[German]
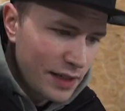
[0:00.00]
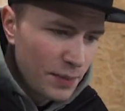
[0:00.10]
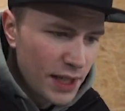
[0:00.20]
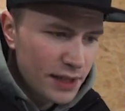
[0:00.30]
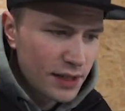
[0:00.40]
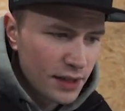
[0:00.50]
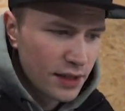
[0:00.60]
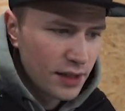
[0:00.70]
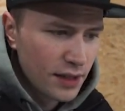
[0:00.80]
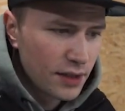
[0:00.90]
ziemlich
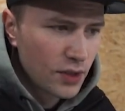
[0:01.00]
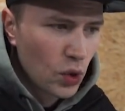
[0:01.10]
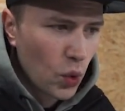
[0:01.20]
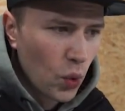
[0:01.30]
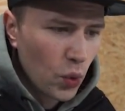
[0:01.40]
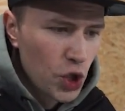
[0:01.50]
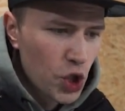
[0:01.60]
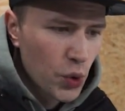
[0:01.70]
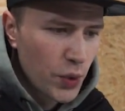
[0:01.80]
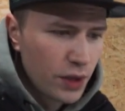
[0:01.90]
äh,
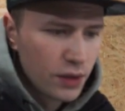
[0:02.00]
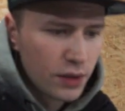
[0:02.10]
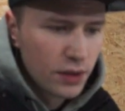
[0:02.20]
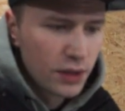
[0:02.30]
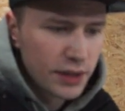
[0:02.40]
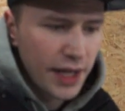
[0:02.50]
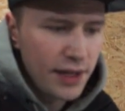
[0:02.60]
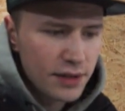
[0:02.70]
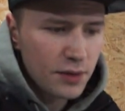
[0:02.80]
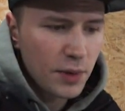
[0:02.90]
unschöne
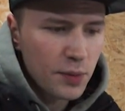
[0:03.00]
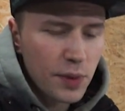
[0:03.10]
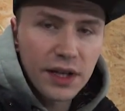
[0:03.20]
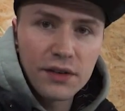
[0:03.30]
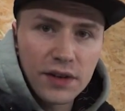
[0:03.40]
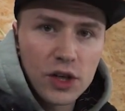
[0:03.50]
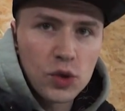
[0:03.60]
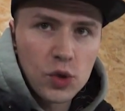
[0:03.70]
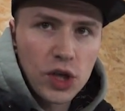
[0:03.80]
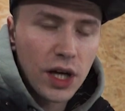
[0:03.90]
Teile sind manchmal
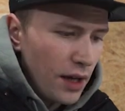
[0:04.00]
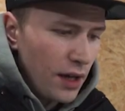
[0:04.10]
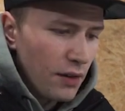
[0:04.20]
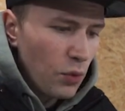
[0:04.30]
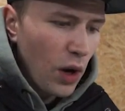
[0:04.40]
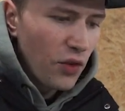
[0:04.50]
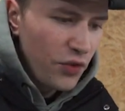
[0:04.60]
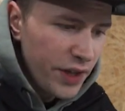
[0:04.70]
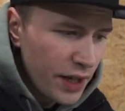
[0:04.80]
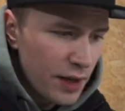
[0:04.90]
GFK-Stoßstangen. Äh,
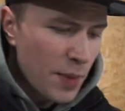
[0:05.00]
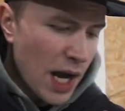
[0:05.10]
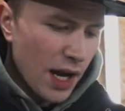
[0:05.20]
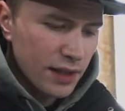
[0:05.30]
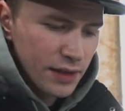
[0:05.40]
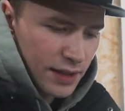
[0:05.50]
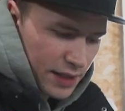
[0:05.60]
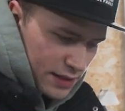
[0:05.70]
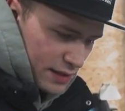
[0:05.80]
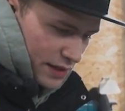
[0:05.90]
worauf wir immer achten,
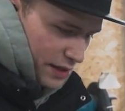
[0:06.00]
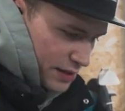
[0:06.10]
ist,